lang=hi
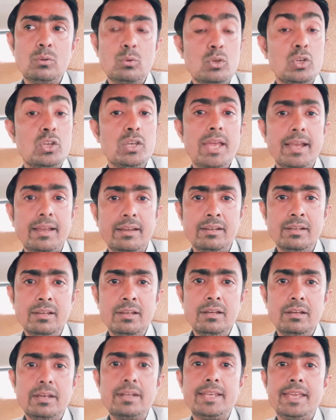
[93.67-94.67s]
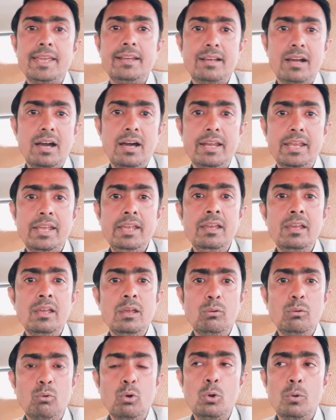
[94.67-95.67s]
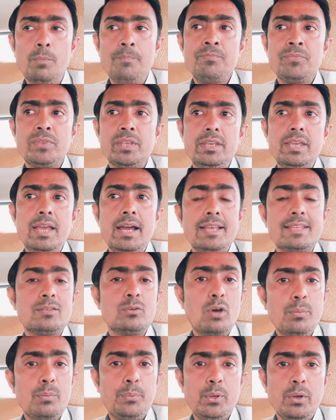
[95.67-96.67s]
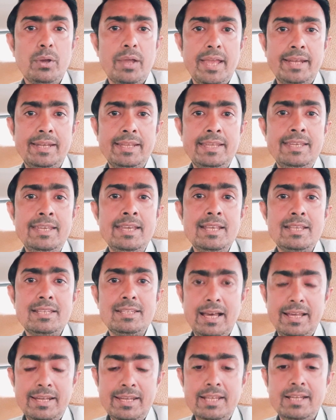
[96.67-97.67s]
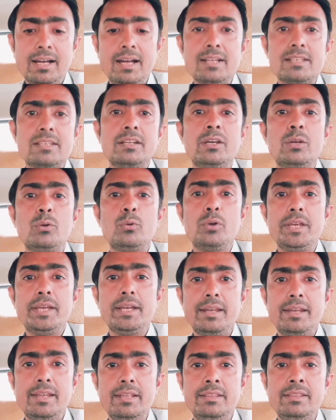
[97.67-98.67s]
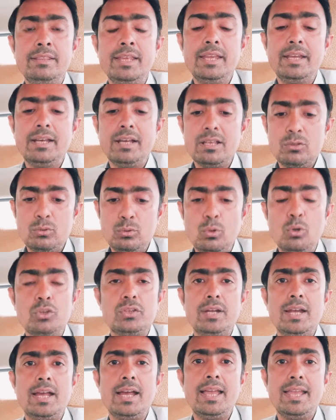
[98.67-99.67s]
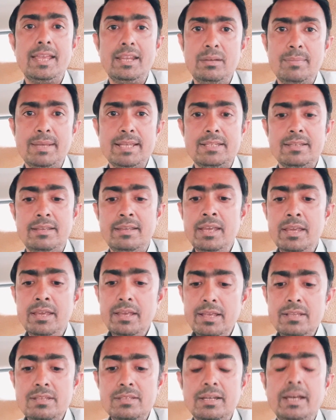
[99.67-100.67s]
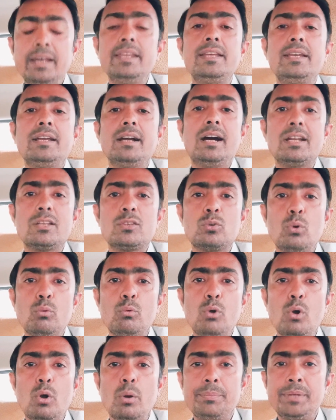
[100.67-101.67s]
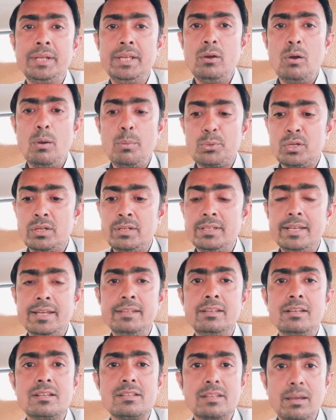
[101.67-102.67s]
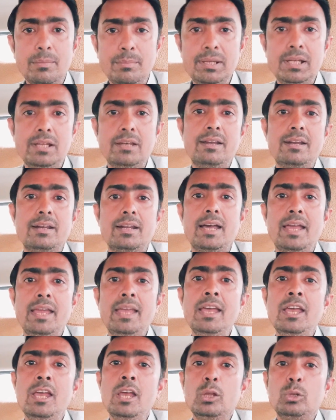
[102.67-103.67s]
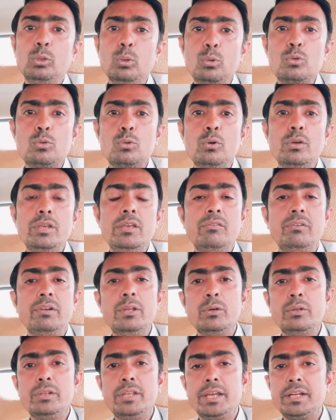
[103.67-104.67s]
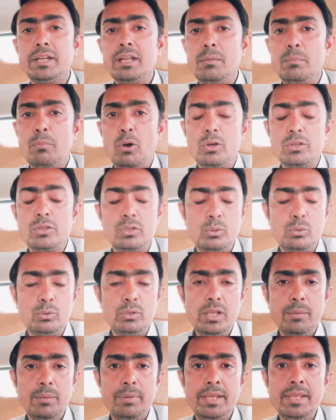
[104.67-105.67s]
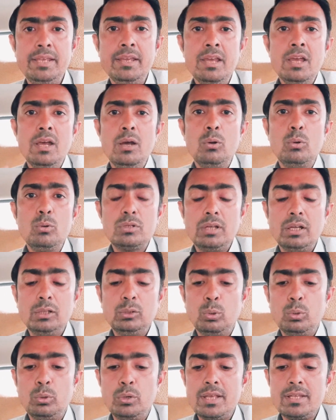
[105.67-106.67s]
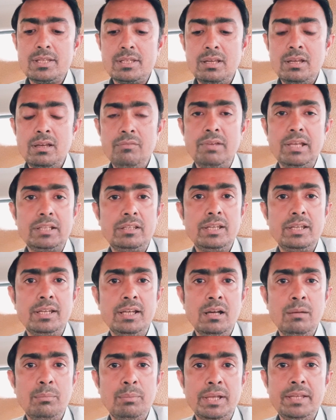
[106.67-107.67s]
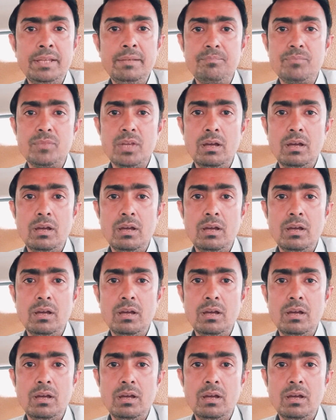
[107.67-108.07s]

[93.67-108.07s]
कुशैक करके एक कार है वो या स्कॉर्पियो एन ये सारी कार्स अगर कोई खरीदने का सोच रहा है इनमें से इन सारी कार्स को वो अपने ऑप्शन के अंदर शामिल कर रहा है तो उसको ये वीडियो देखना बहुत ज़रूरी है भाई उसका थोड़ा सा व्यक्ति का भाई